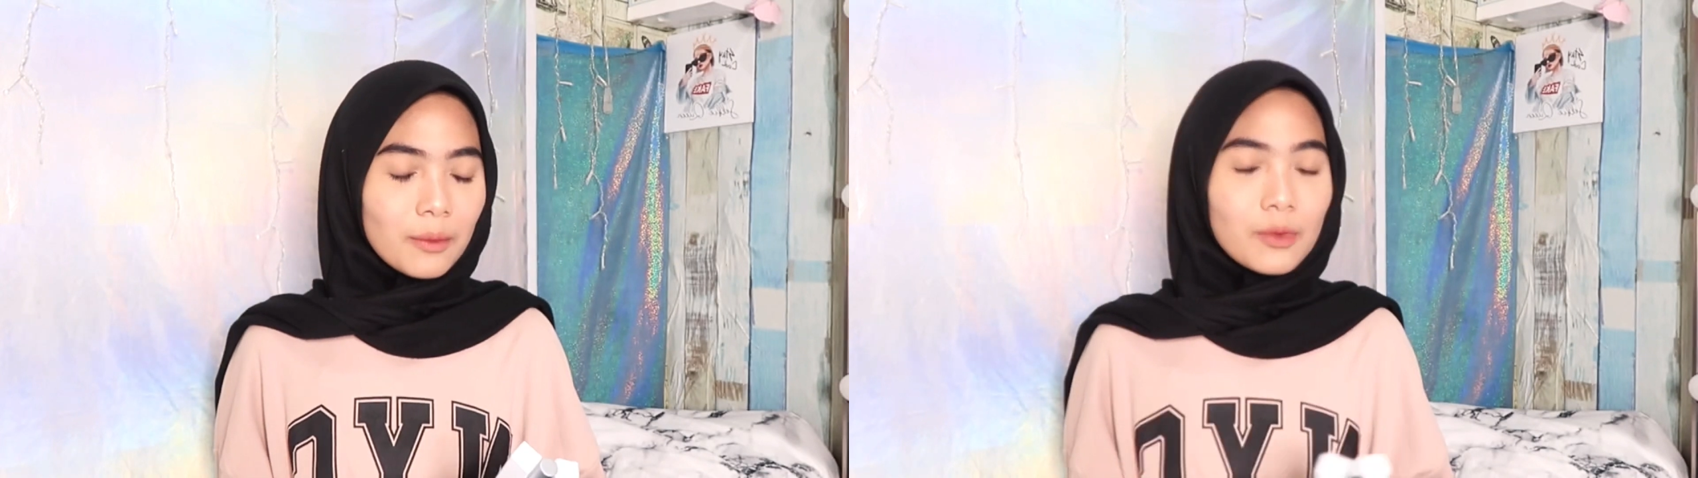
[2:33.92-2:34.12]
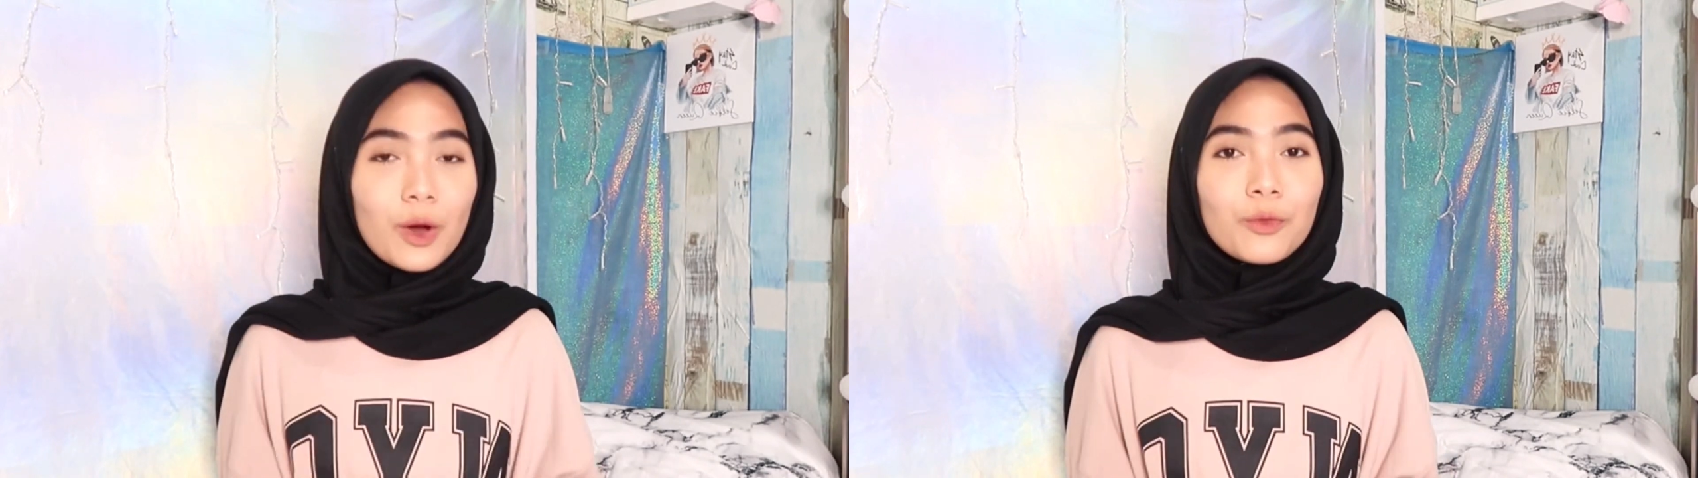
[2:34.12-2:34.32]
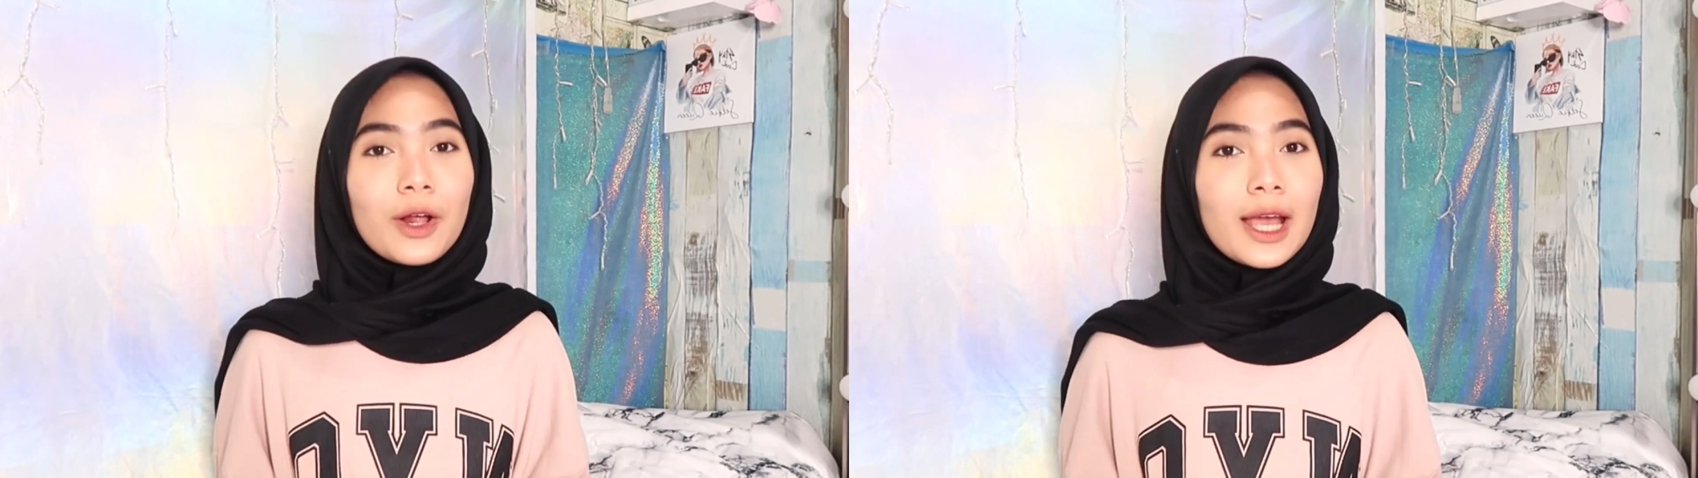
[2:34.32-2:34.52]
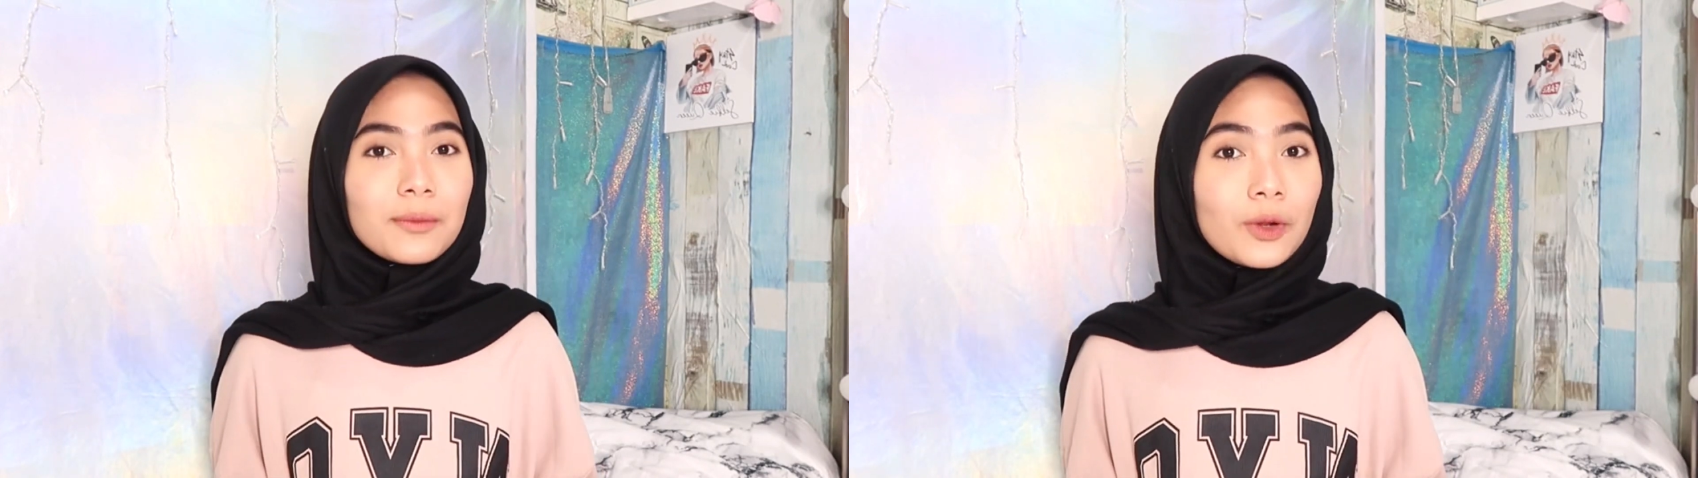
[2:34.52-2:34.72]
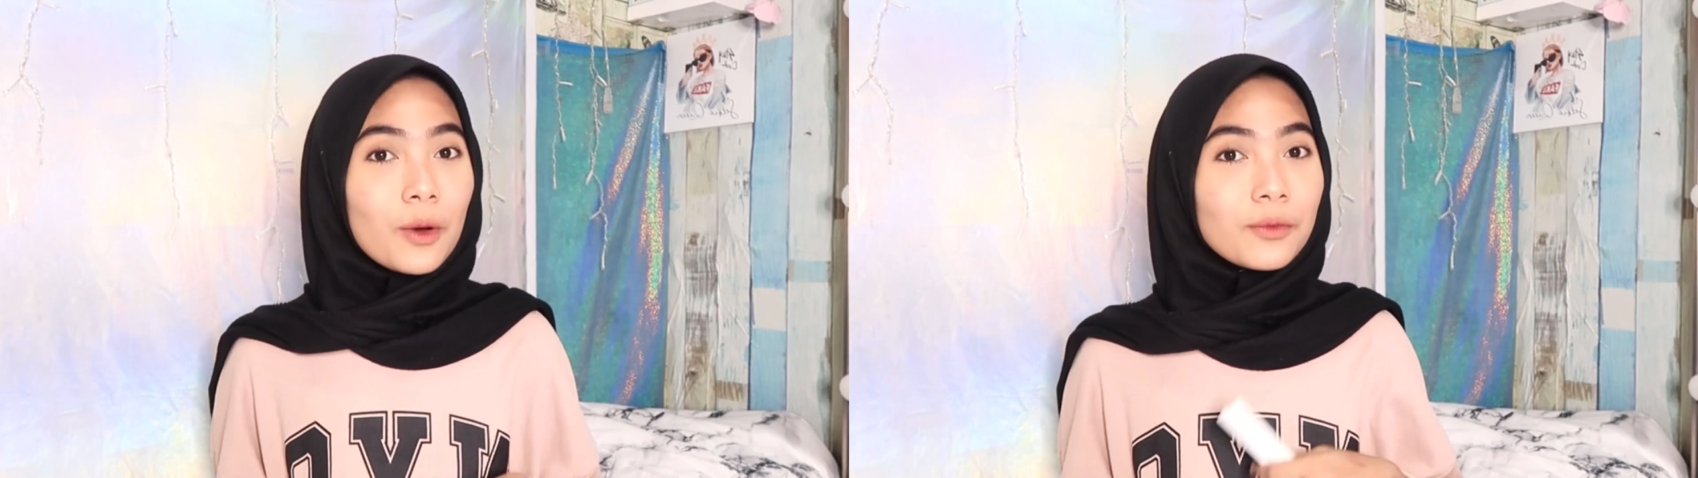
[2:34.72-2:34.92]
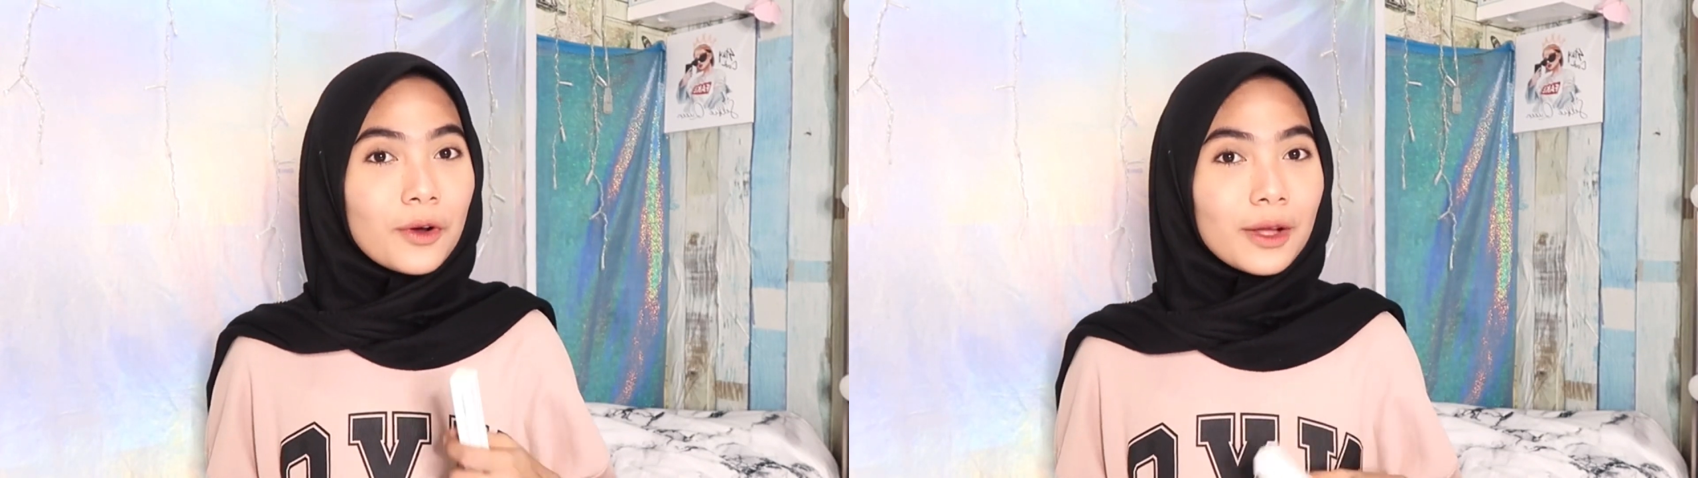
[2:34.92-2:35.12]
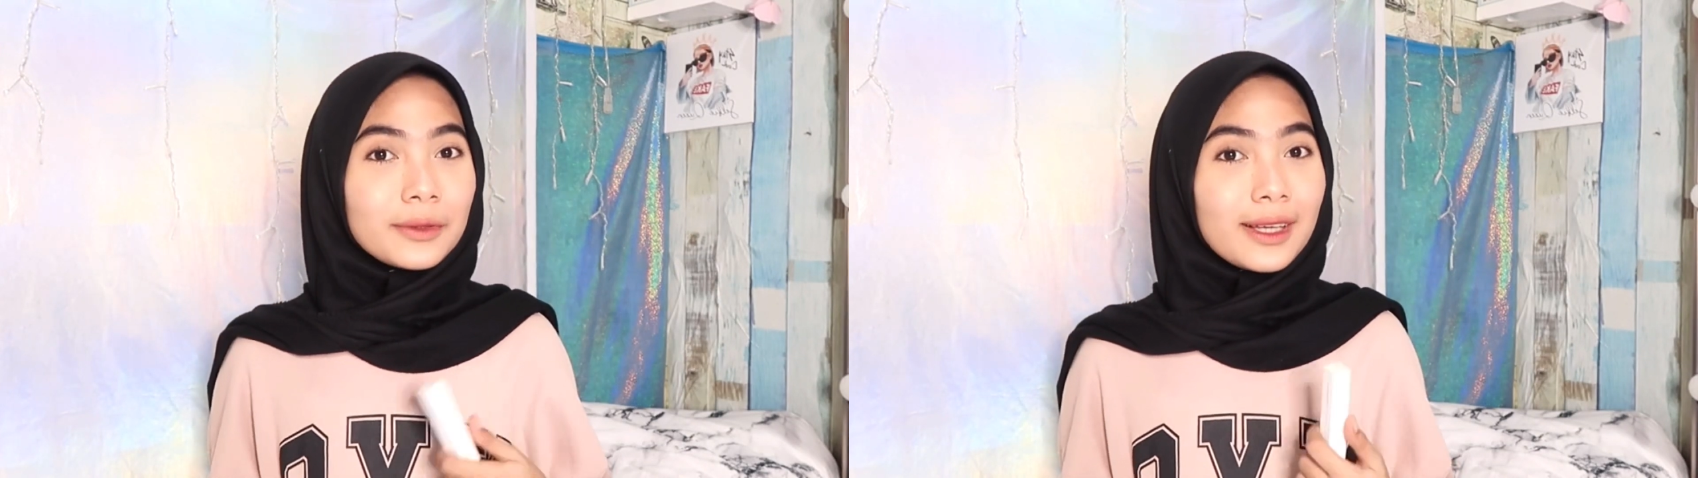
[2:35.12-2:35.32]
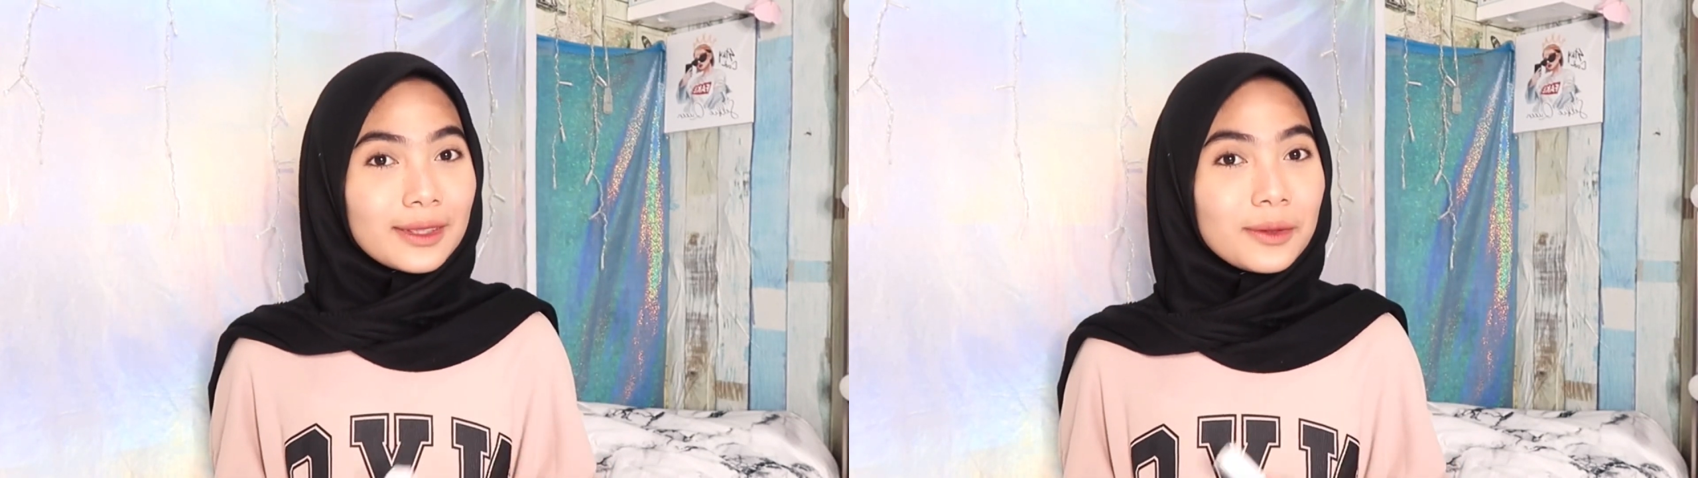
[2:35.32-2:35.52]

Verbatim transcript: belum mulai belum waktunya